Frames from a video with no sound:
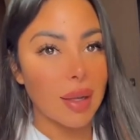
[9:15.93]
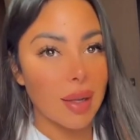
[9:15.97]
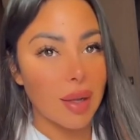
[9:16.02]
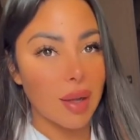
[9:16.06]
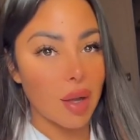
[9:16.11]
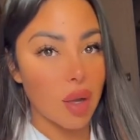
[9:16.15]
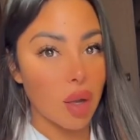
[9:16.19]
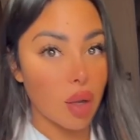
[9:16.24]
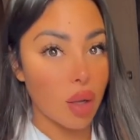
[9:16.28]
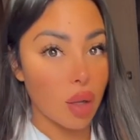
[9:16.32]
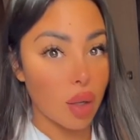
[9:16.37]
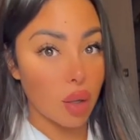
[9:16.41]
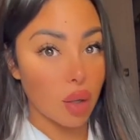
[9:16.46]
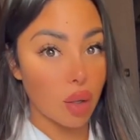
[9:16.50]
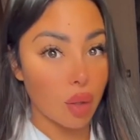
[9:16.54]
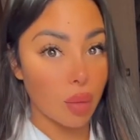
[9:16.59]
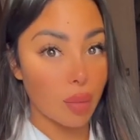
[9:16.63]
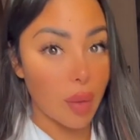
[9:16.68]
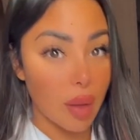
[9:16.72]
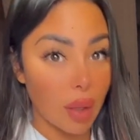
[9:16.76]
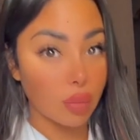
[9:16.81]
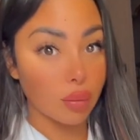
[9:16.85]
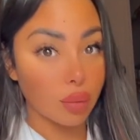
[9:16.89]
Euh, bah
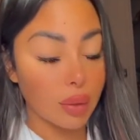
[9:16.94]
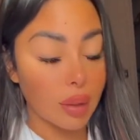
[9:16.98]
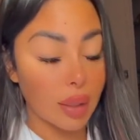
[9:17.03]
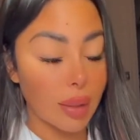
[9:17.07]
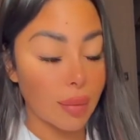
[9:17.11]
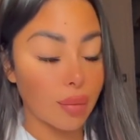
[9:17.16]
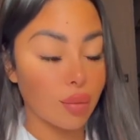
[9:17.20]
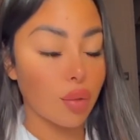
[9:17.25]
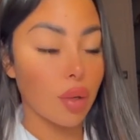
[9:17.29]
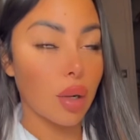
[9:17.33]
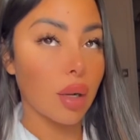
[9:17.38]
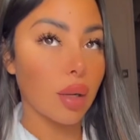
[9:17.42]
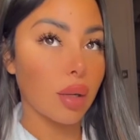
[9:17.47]
écoutez, moi,